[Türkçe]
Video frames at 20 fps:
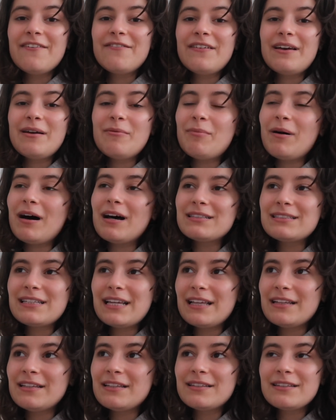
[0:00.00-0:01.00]
ve
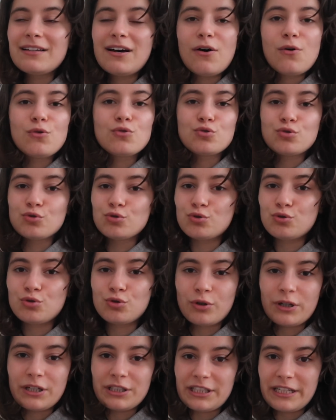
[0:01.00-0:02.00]
bazen daha uzun
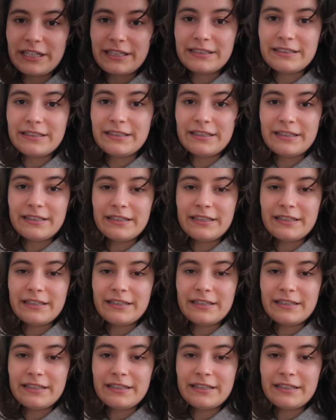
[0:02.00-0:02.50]
sürecektir.